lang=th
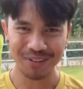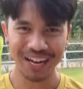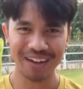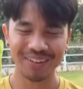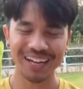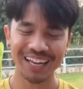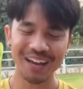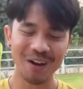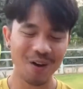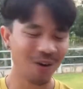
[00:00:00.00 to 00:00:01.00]
ลงานเพลง
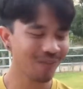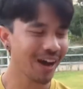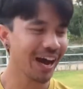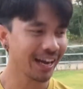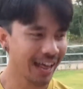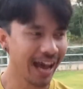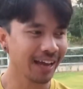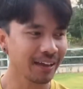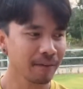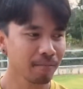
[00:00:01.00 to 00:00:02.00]
นี้ออกมา
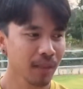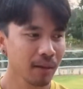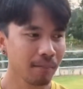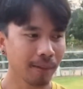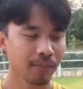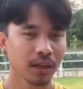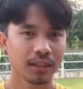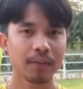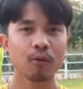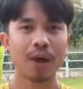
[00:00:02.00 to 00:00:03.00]
ได้ แบบ
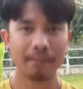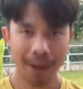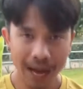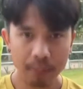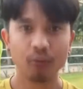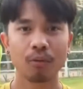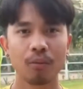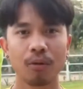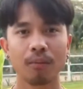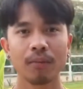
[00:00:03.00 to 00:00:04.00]
เต็มความภาคภูมิ
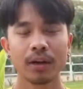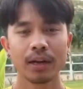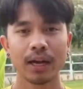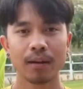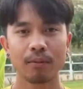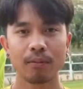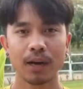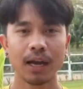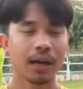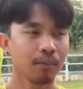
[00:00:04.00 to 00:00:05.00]
ของผมนะครับผม
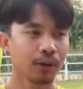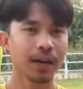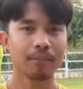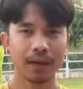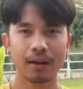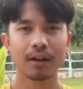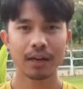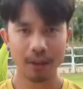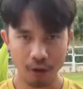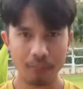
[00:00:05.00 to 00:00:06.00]
และผลงานเพลง
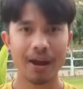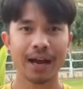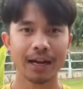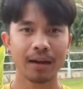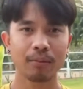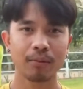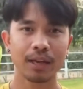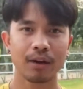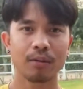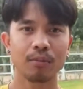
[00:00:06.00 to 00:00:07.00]
นี้ออกมานะครับ ผม
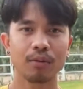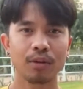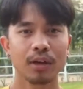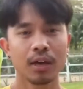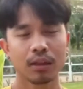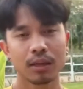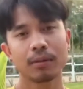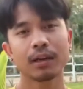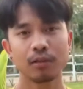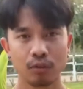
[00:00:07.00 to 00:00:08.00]
ก็อยากขอบคุณที
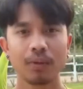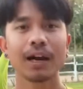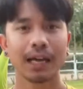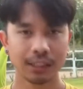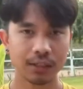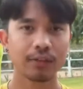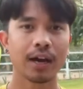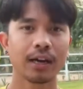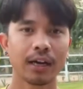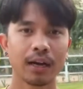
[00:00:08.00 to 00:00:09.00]
มงานที่อยู่เบื้องหลังเช่นเดียว
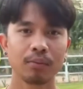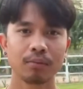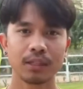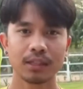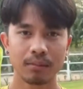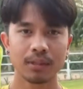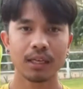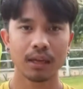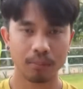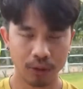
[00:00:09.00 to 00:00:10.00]
กันนะครับผมที่เต็ม
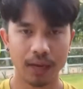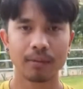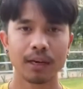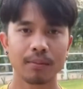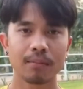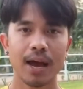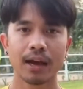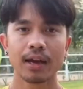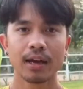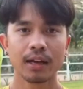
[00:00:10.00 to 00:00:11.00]
ที่กับผลงานเพลงนี้
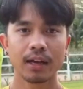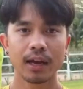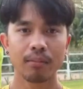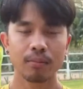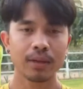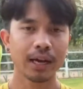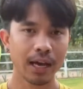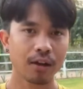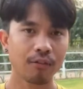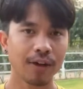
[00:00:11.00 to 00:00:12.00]
มาก ๆ นะครับผมยัง
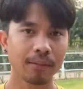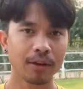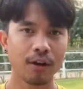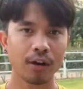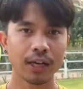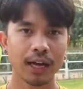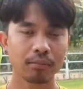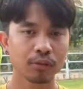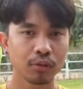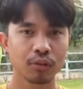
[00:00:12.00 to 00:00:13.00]
ไงก็ฝากพี่น้องนะค
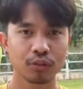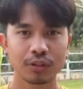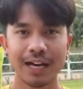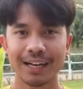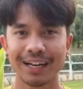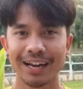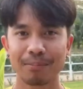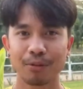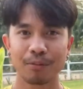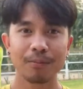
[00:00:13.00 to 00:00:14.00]
รับ ทุกคนทุกท่านนะค
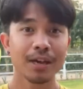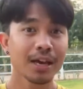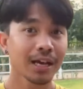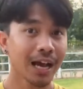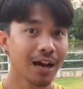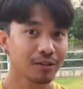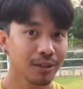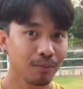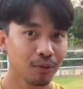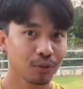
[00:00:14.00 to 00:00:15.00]
รับ ผม
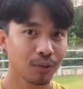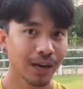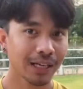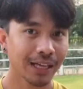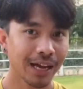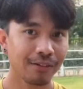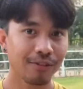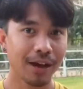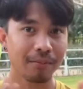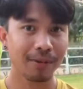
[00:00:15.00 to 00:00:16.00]
90 ลูกทุ่งรักไทย
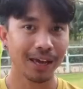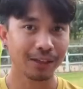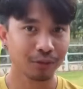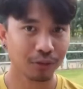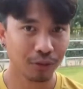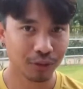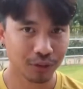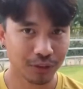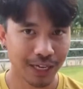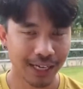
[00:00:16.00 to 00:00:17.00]
แฟนเพลงทุกคน
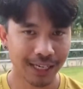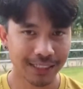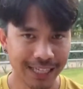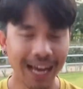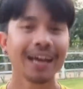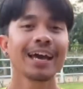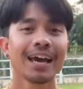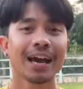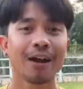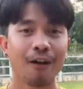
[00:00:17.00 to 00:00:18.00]
ทุกท่านนะจ๊ะ
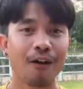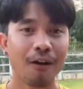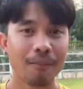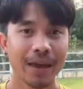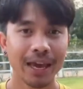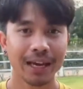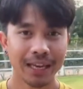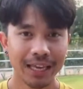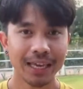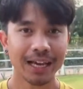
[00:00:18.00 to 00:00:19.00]
ขอเพลง
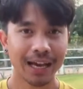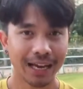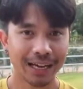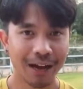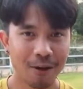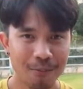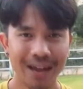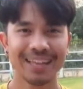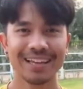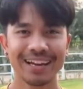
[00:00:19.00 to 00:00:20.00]
นี้กันเข้า
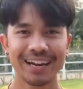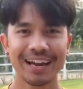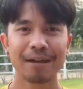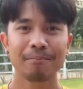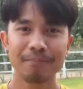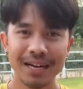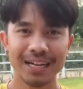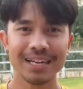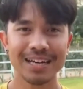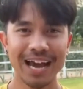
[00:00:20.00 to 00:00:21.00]
มาเยอะ ๆ นะครับมือ
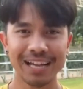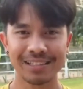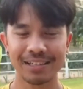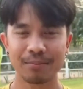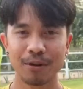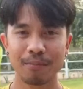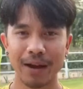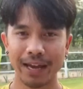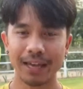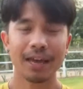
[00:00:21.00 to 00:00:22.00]
อื่นไอซ์ซินพร้อม
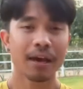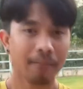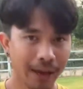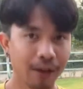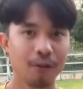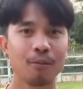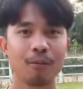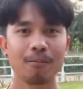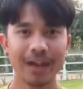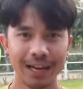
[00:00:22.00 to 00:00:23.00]
ไผ่เพลงของผ
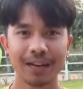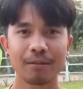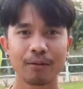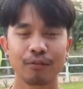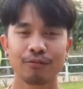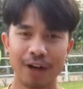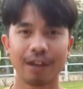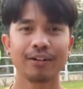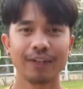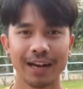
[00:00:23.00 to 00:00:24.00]
มเน็กนะทุกคนฝา
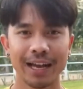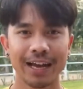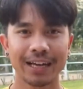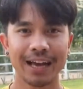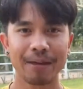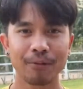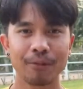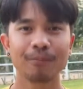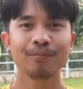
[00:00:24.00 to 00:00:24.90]
กไว้ด้วยกันแล้วกันครับผม